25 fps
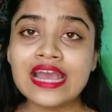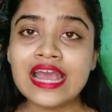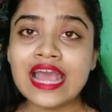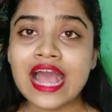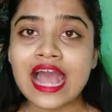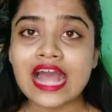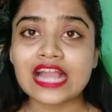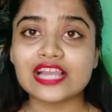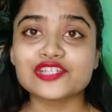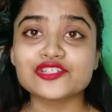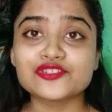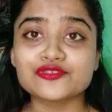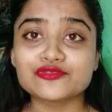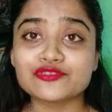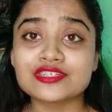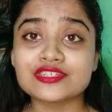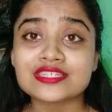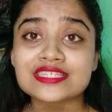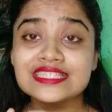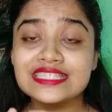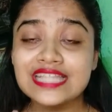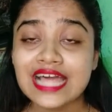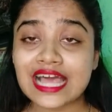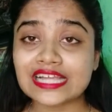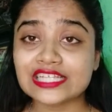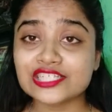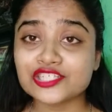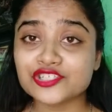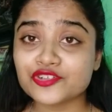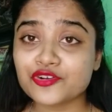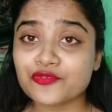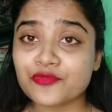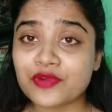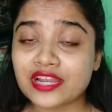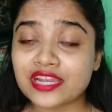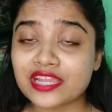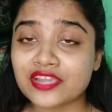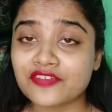একটা সুন্দর স্লাইড শো
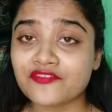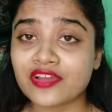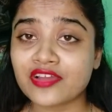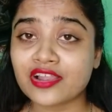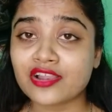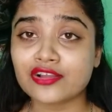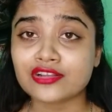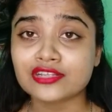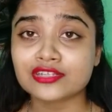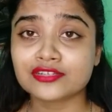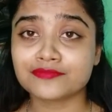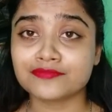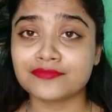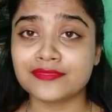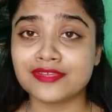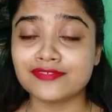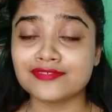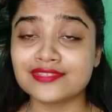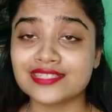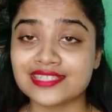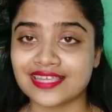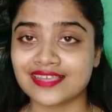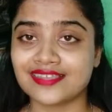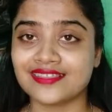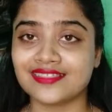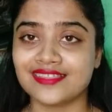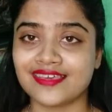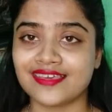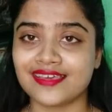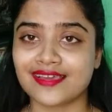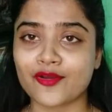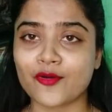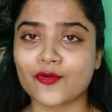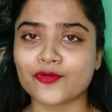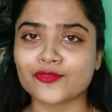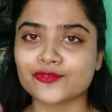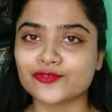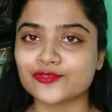বানিয়ে ফেলো একটা মিউজিক দিয়ে
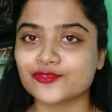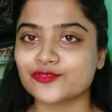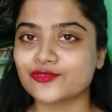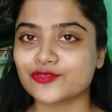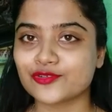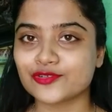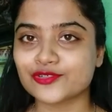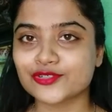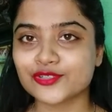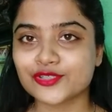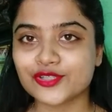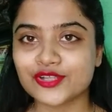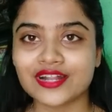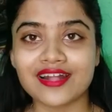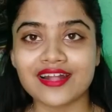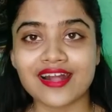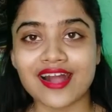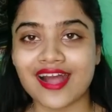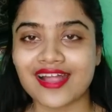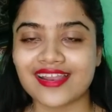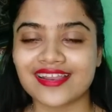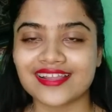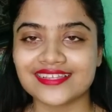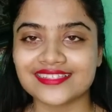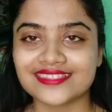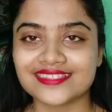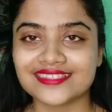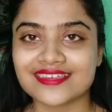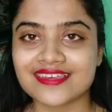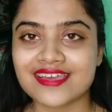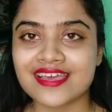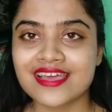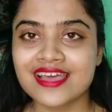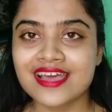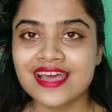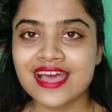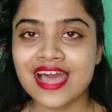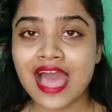কত সুন্দর সুন্দর গান আছে
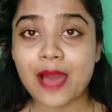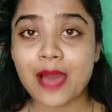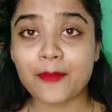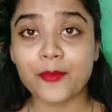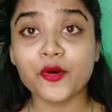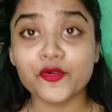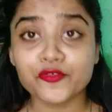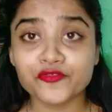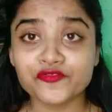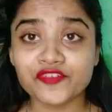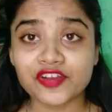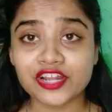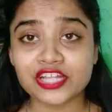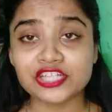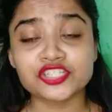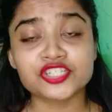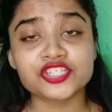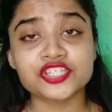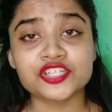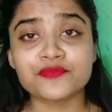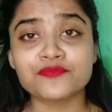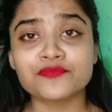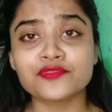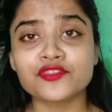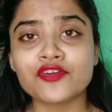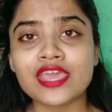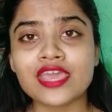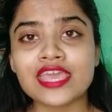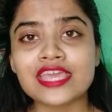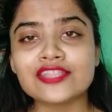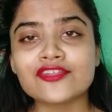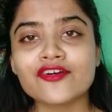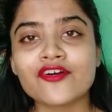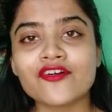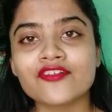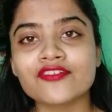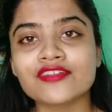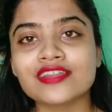অ্যাবাউট ফ্রেন্ডশিপ তো এই
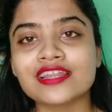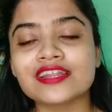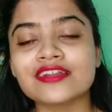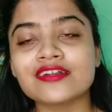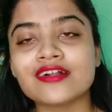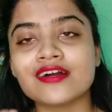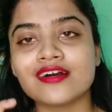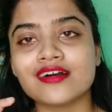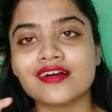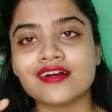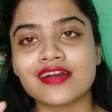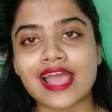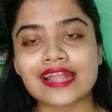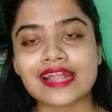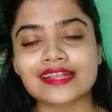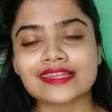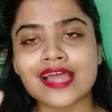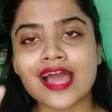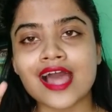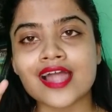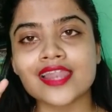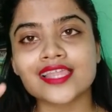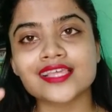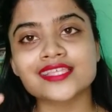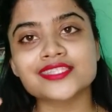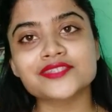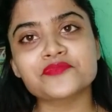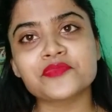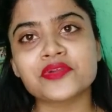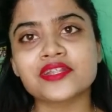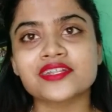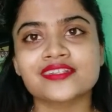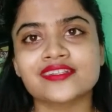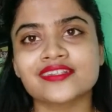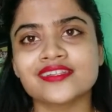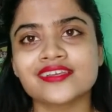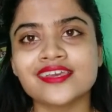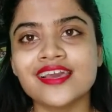ধরনের একটা
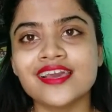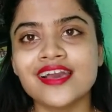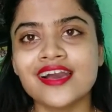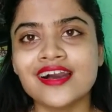আনএক্সপেক্টলি